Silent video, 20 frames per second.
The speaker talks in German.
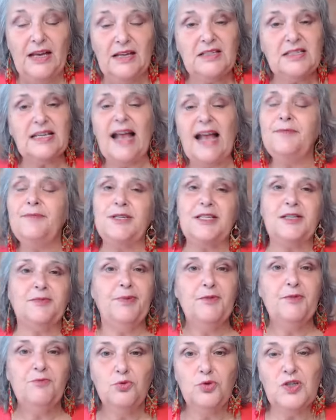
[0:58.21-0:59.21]

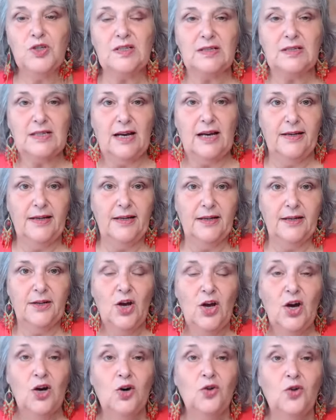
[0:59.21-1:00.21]
Selbstbewusstsein.
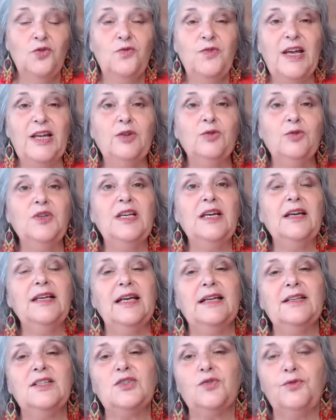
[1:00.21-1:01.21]
Und wenn du dir
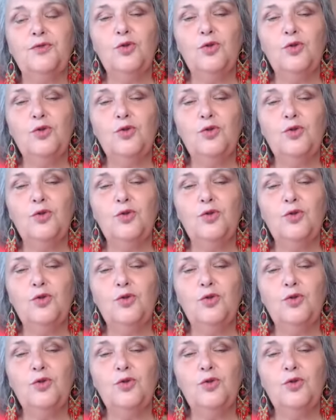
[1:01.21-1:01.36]
jetzt